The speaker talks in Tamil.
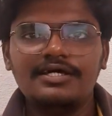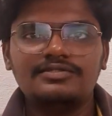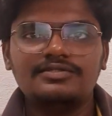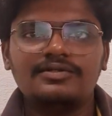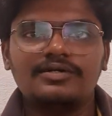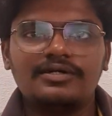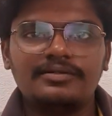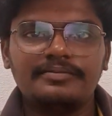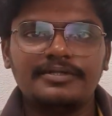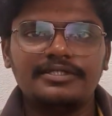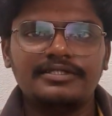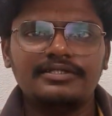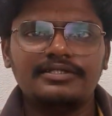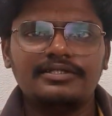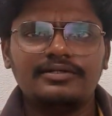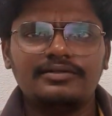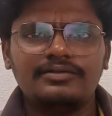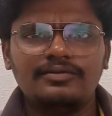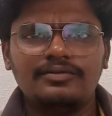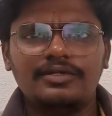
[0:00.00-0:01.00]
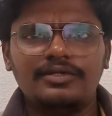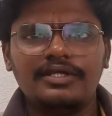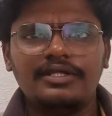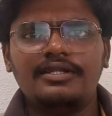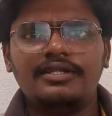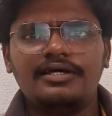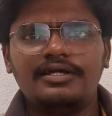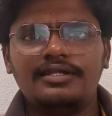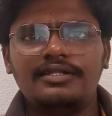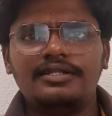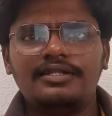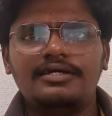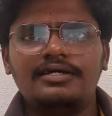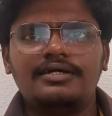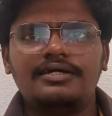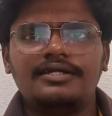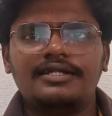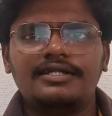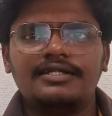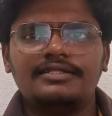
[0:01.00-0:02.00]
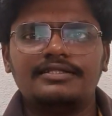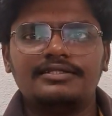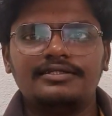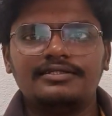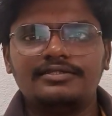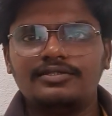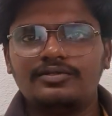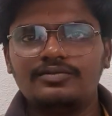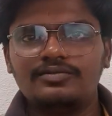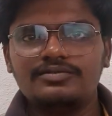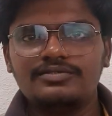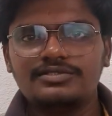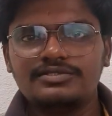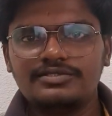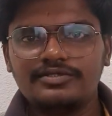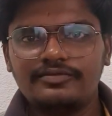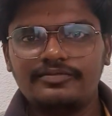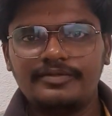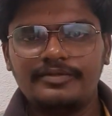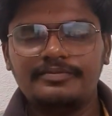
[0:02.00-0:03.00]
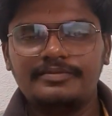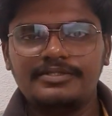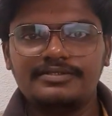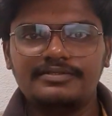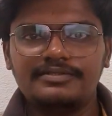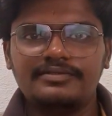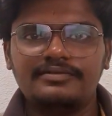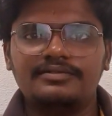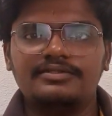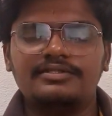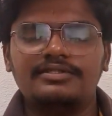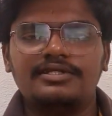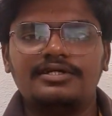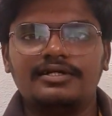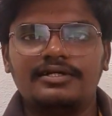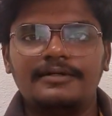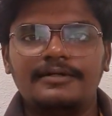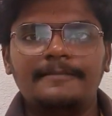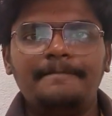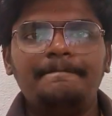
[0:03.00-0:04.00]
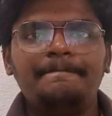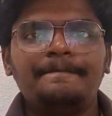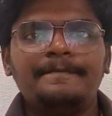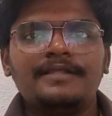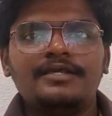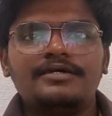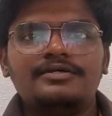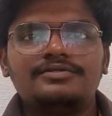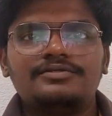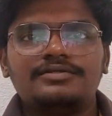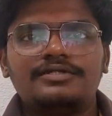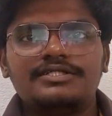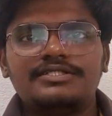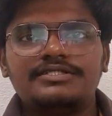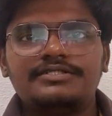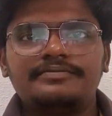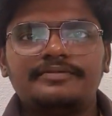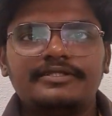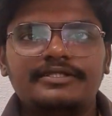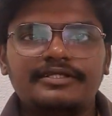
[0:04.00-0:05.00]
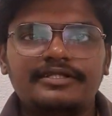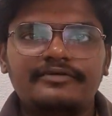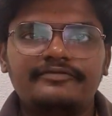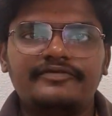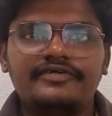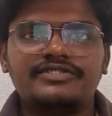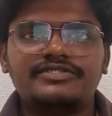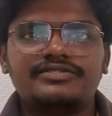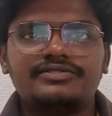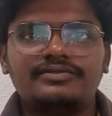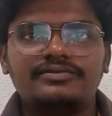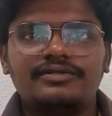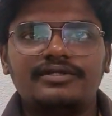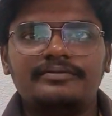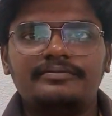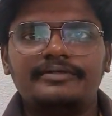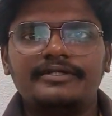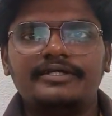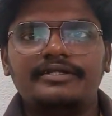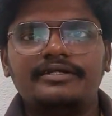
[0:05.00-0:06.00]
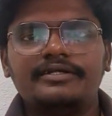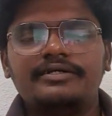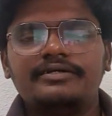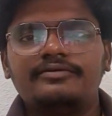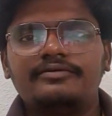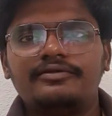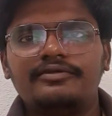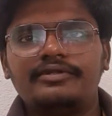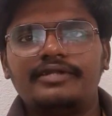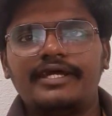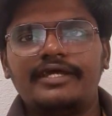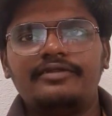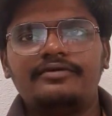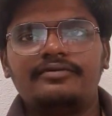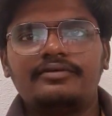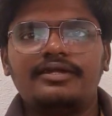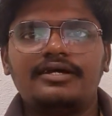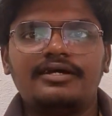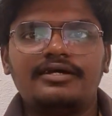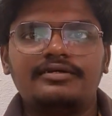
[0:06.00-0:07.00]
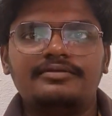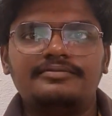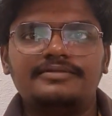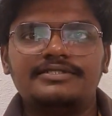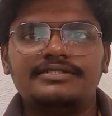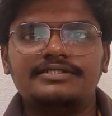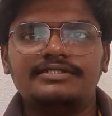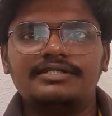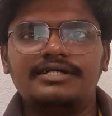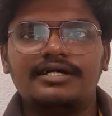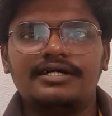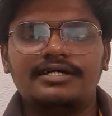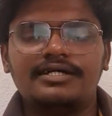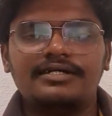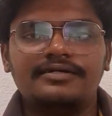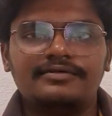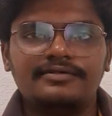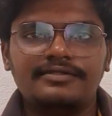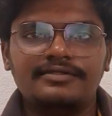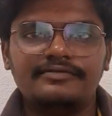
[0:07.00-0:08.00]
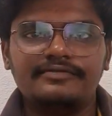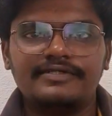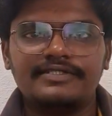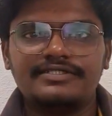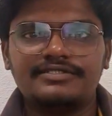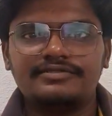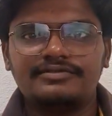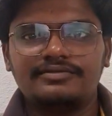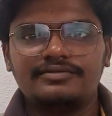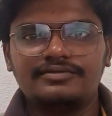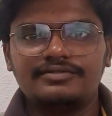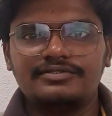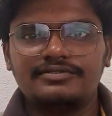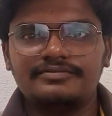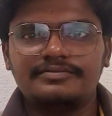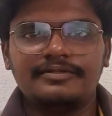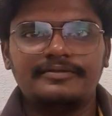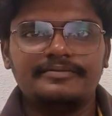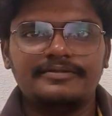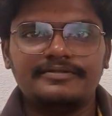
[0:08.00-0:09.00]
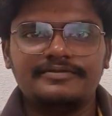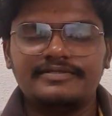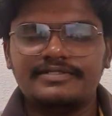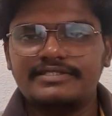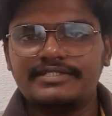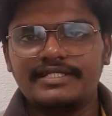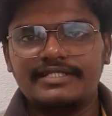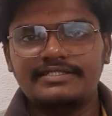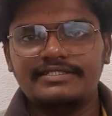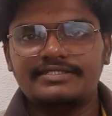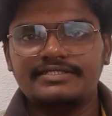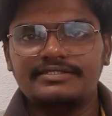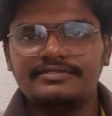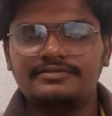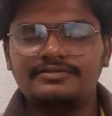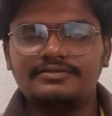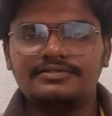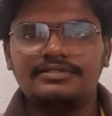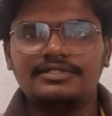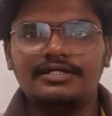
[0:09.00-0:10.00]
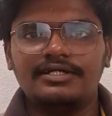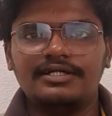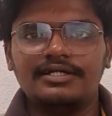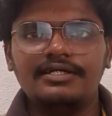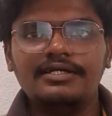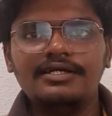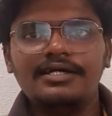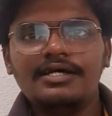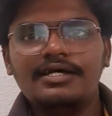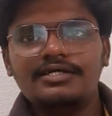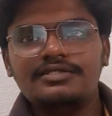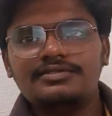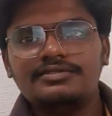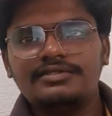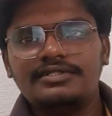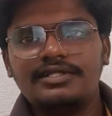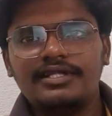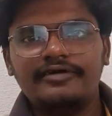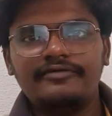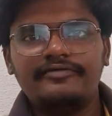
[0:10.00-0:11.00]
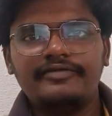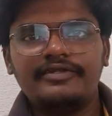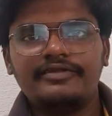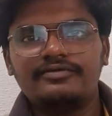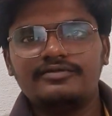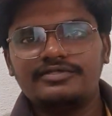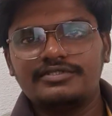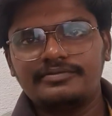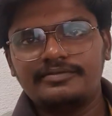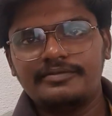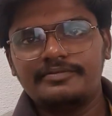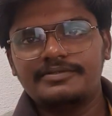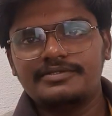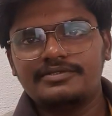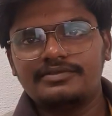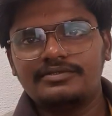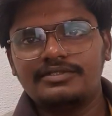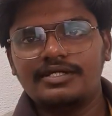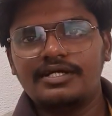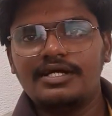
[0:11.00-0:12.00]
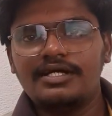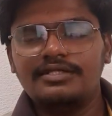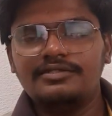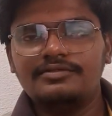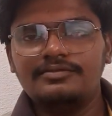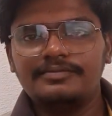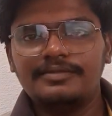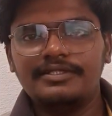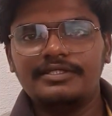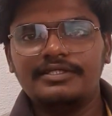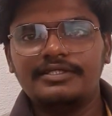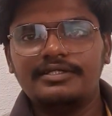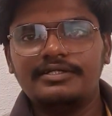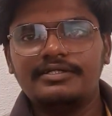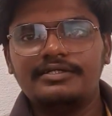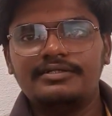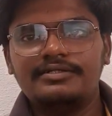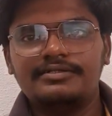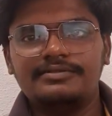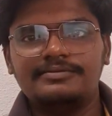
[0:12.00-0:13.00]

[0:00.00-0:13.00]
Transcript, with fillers: ஸோ அங்கே பார்த்திங்கன்னா ஒரே நாளில் கிட்டத்தட்ட தௌசண்ட்ஸ் ஆஃப் பீப்புள்ஸ் வந்து வந்திருந்தாங்க ஸோ டெஸ்ட்டு பார்த்திங்கன்னா ஃபஸ்ட் ரவுண்ட் எப்படின்னா ஒரு நைன் ஓ கிளாக் ஆரம்பிச்சது அங்கே வந்து ஃபஸ்ட் ரவுண்ட் கொஸ்டின் பேப்பர்ஸ் ஃபஸ்ட்டு ஆன்சர் ஷீட் கொடுத்துட்டாங்க ஸோ தென் ஆஃப்டர் கொஸ்டின் பேப்பர்ஸ் கொடுத்தாங்க அதுவும் பார்த்திங்கன்னா